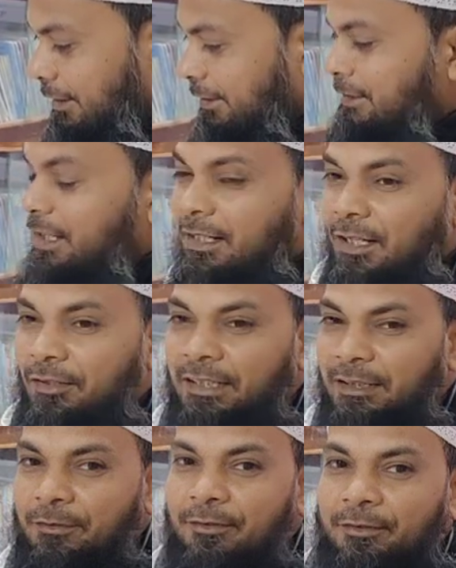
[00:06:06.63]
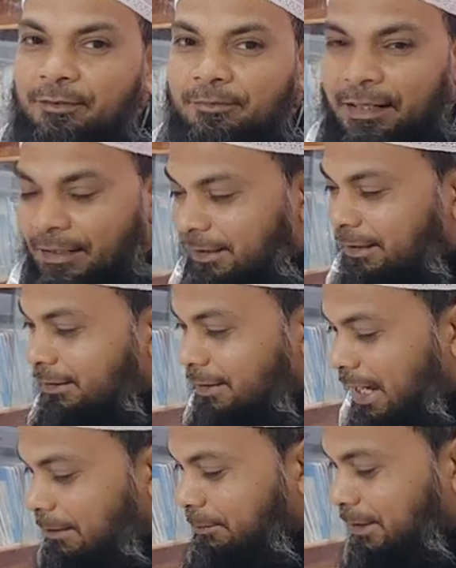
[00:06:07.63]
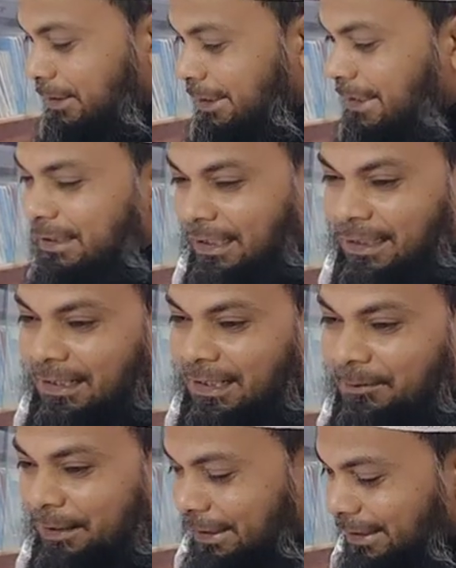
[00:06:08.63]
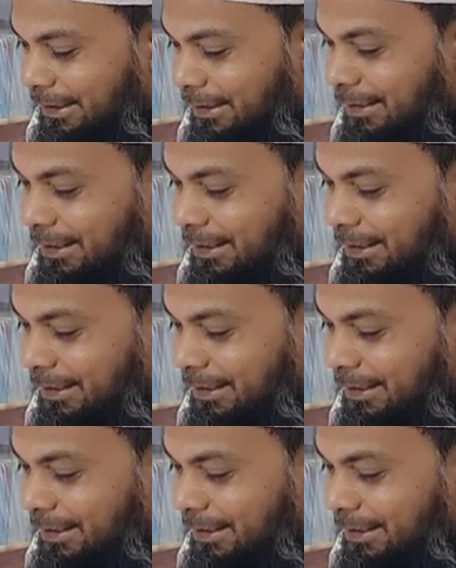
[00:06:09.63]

তো যার কারণে একটু মানে আপনাদেরকে জানালাম আর কি